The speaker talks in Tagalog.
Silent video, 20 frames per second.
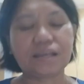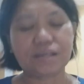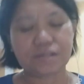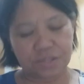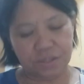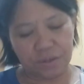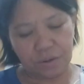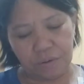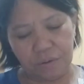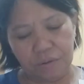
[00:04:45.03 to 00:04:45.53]

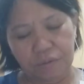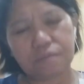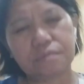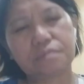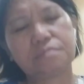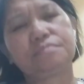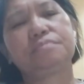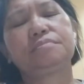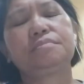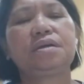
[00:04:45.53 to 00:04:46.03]
So,
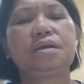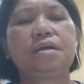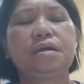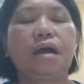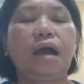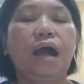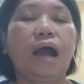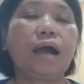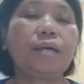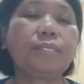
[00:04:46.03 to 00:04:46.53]

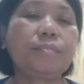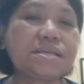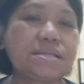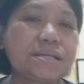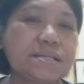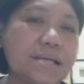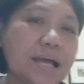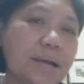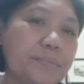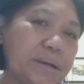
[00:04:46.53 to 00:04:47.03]
ang
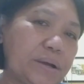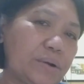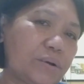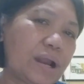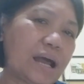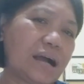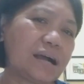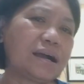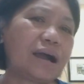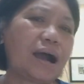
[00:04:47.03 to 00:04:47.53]
masasabi ko
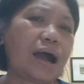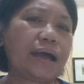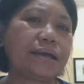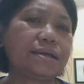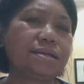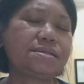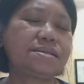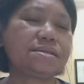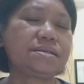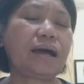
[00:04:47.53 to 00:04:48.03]
lang
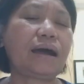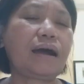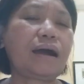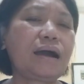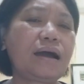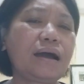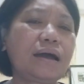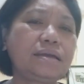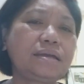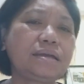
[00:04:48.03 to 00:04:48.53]
guys
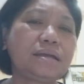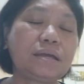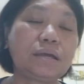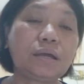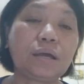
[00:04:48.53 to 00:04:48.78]
ay